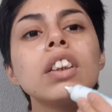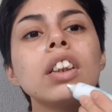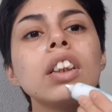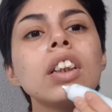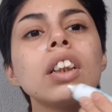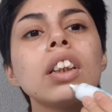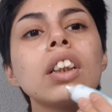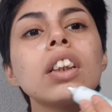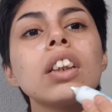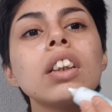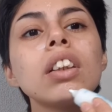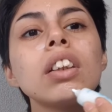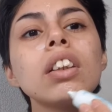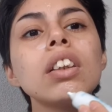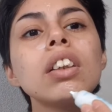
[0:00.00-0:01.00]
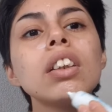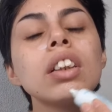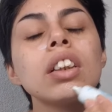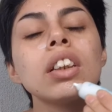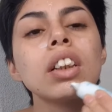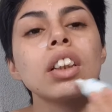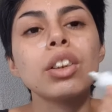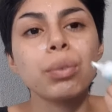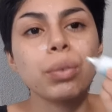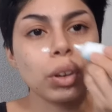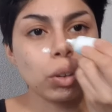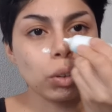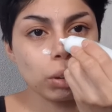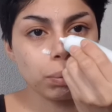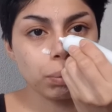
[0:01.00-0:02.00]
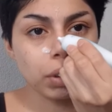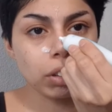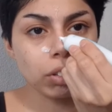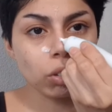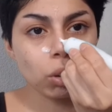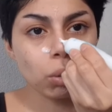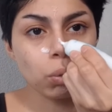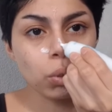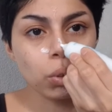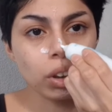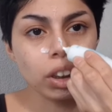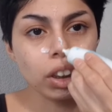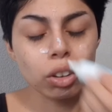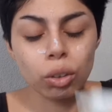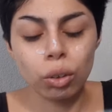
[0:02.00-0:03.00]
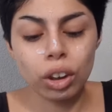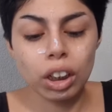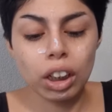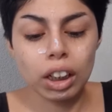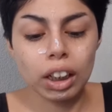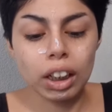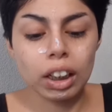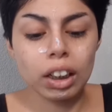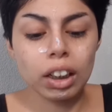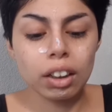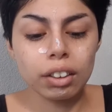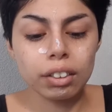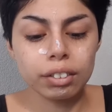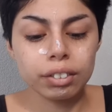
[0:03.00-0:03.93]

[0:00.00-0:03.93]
y aquí y ya después lo esparzo como en toda la cara.